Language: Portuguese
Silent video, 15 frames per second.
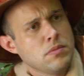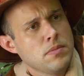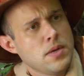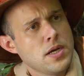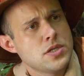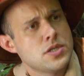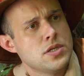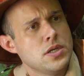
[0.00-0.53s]

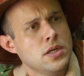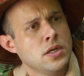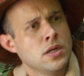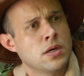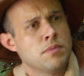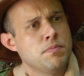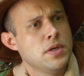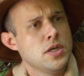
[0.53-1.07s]

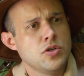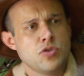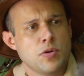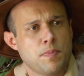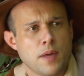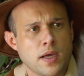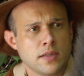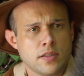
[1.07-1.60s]
Imagina, bicho,
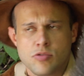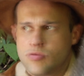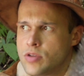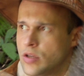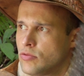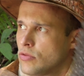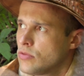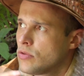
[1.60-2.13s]
planta, isso
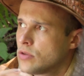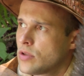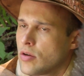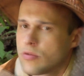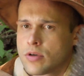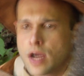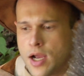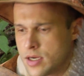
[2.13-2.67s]
tem tudo quanto é
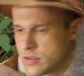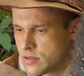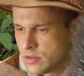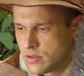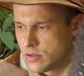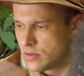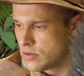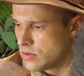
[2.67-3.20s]
lugar.
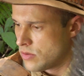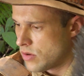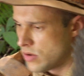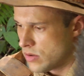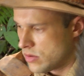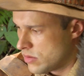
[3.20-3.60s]
Ó.